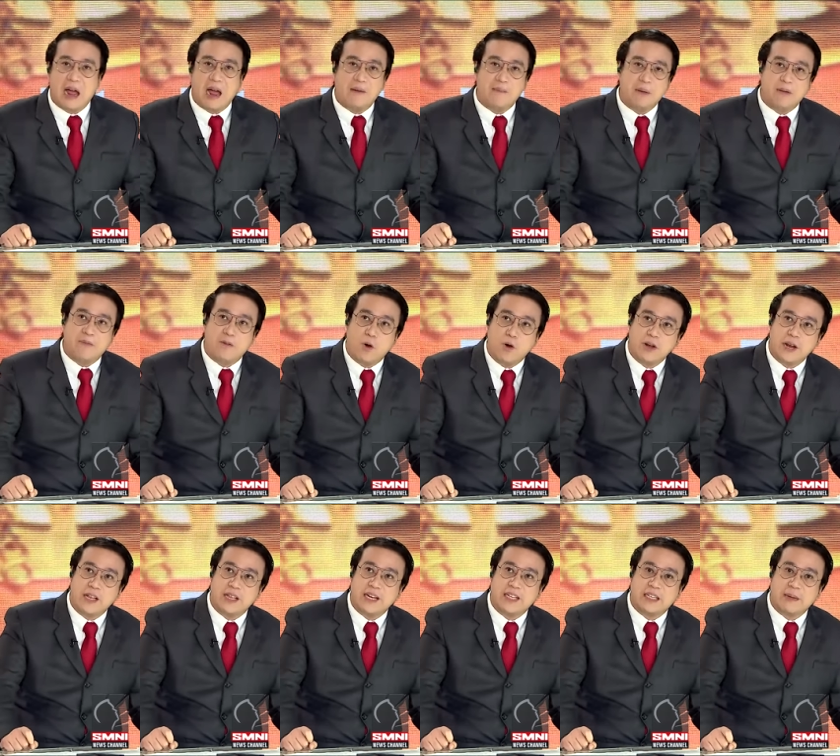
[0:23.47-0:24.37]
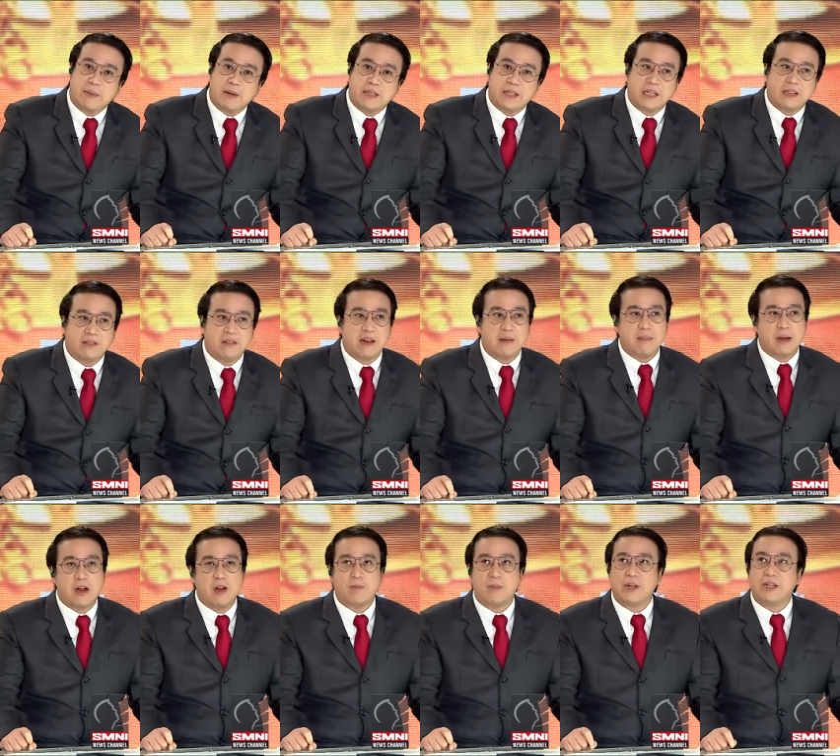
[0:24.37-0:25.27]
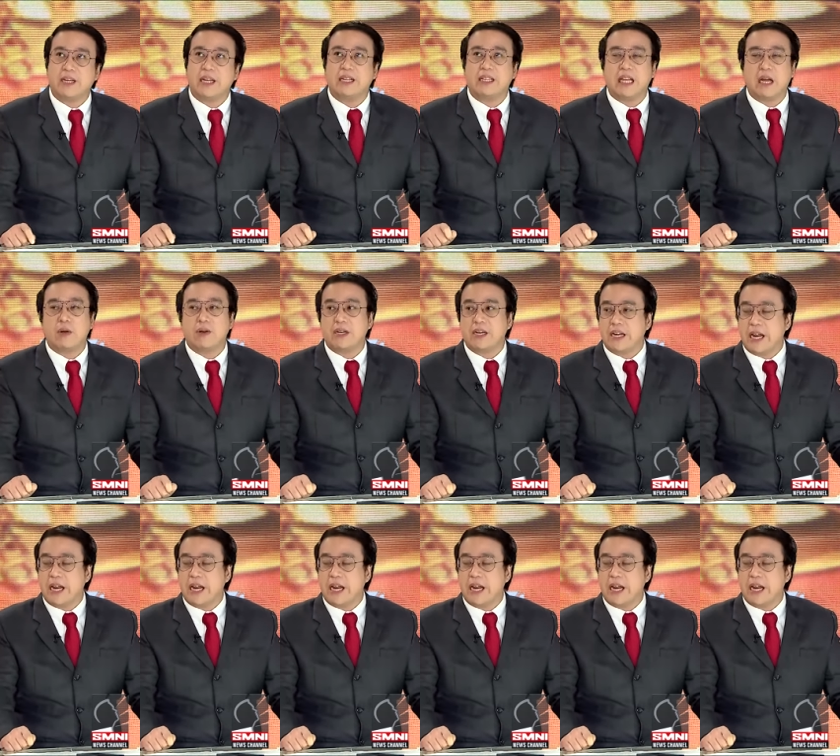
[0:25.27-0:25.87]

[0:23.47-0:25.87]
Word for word: Uh, ah, before 1973, mayroon pa tinatawag na